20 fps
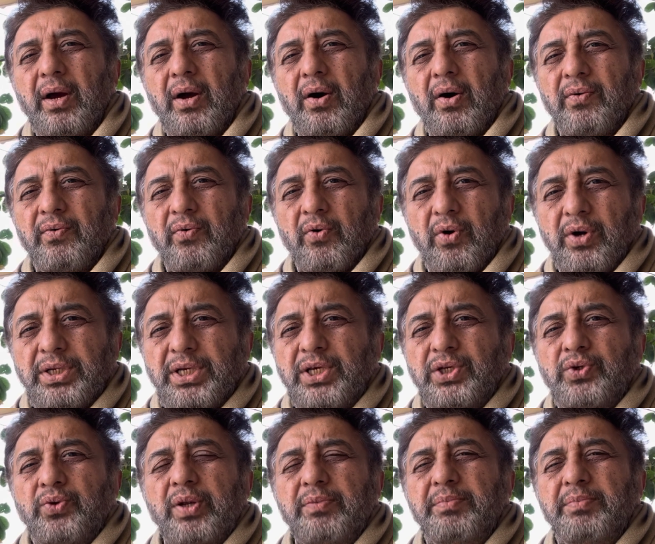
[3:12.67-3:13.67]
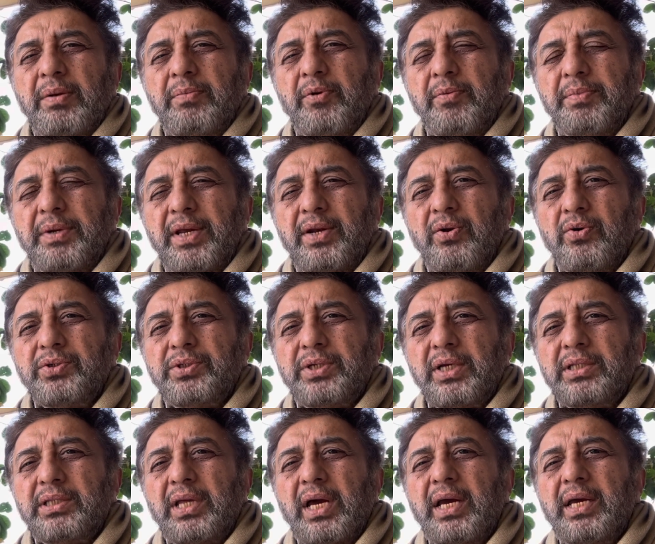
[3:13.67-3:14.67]
और वो इसी सूरत में मुमकिन हो
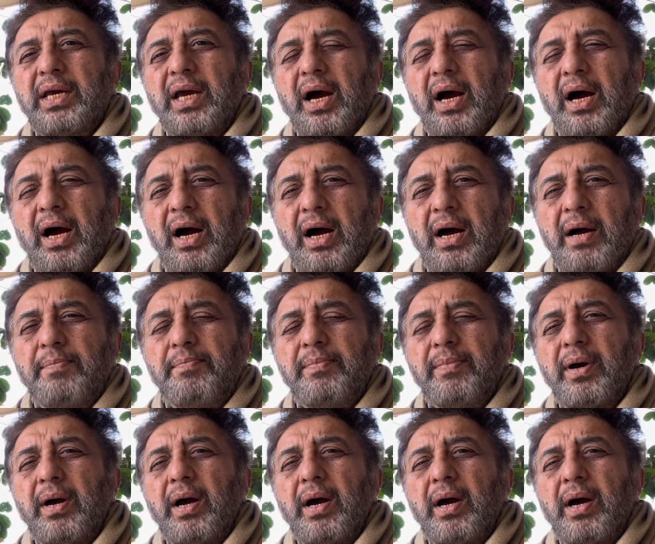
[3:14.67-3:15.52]
सकता है कि आप